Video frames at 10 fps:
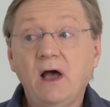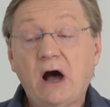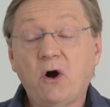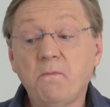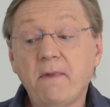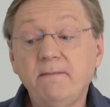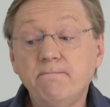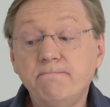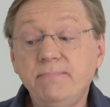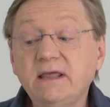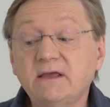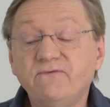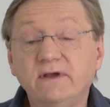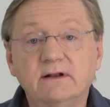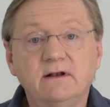Auch mein
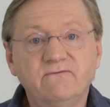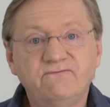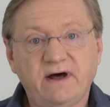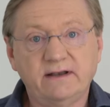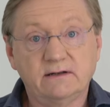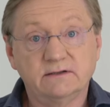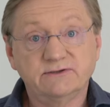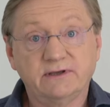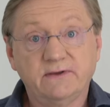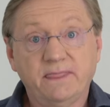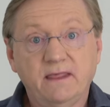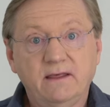Blickwinkel wandelt sich.